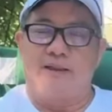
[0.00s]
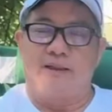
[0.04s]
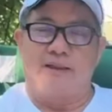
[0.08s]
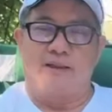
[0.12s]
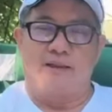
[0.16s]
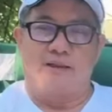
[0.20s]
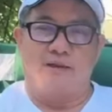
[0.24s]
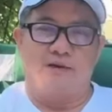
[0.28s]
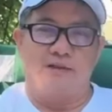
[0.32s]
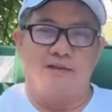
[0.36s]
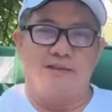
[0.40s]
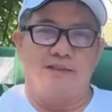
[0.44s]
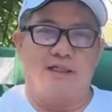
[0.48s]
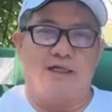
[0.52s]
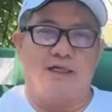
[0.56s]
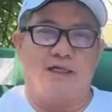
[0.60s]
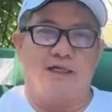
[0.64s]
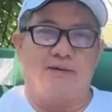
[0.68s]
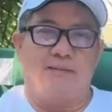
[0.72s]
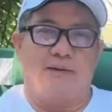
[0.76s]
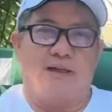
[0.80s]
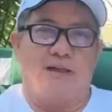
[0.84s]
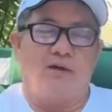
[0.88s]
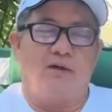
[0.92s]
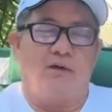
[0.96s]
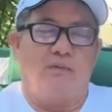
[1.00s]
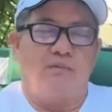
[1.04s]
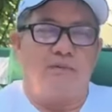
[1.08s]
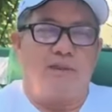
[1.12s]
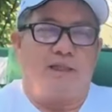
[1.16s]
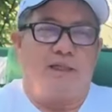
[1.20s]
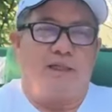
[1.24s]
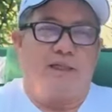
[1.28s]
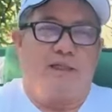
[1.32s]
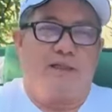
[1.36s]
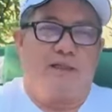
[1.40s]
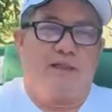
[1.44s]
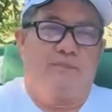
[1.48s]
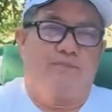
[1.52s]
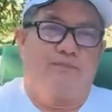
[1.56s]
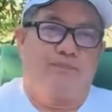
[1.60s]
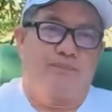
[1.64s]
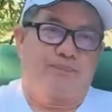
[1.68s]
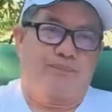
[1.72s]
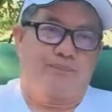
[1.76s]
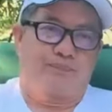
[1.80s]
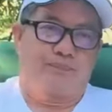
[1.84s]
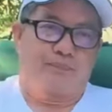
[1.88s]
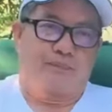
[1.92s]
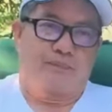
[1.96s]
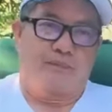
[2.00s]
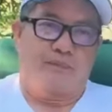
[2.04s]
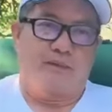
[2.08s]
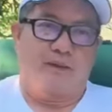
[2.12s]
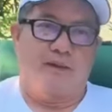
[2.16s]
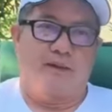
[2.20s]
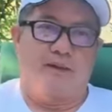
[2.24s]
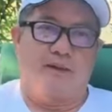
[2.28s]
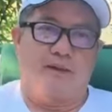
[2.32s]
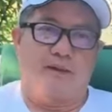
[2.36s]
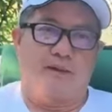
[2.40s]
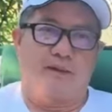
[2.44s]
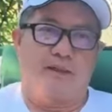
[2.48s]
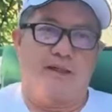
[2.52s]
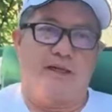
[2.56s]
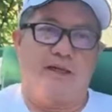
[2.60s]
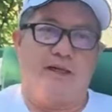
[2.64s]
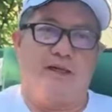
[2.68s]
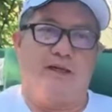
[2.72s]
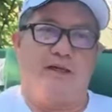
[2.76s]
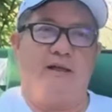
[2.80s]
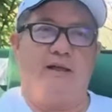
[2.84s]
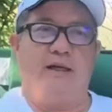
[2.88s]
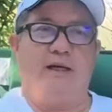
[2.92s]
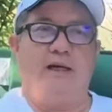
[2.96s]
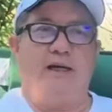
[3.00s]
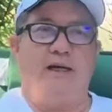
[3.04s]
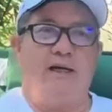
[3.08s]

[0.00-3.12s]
uh, coi trời bằng dung vậy, để